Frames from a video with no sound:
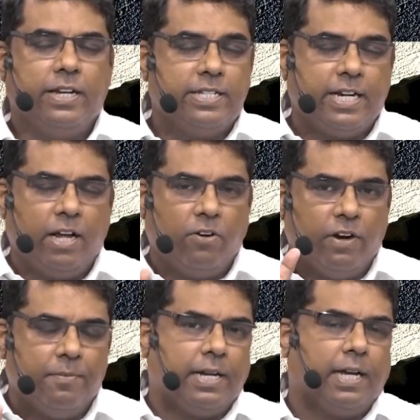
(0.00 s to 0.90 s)
இஸ்ரேல் அவங்க
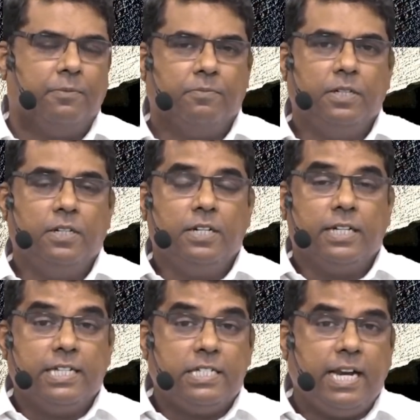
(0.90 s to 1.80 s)
விட மாட்டாங்க
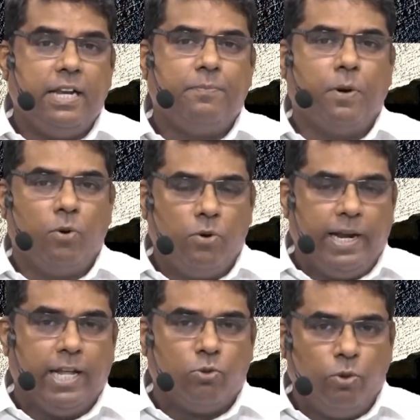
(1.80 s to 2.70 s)
இஸ்ரேல் இப்போ
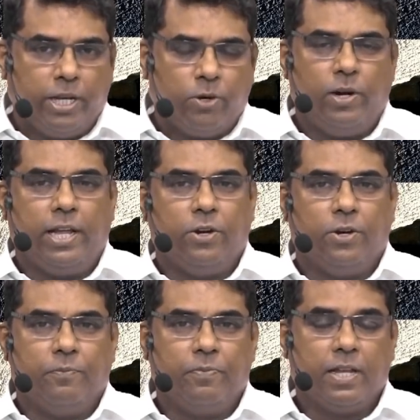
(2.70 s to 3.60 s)
ஒருவேளை
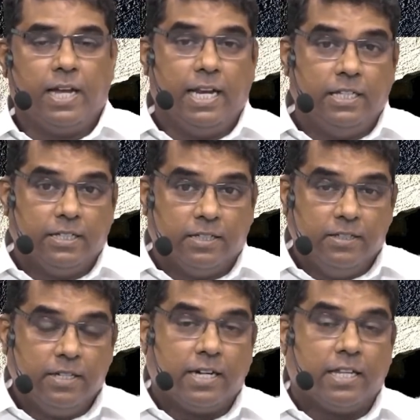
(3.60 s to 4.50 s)
துருக்கிக்குள்ளேயோ அல்லது
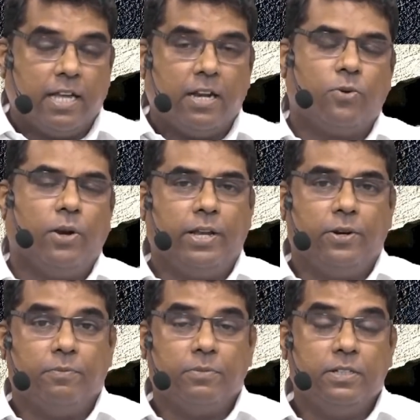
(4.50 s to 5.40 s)

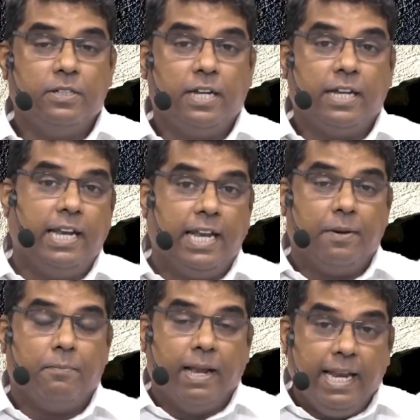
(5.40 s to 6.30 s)
கத்தாருக்குள்ளேயோ இல்லை
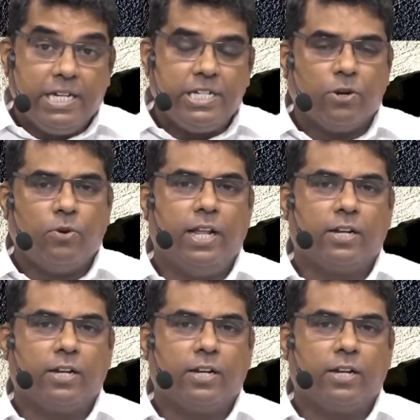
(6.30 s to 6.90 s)
மலேசியாக்குள்ளே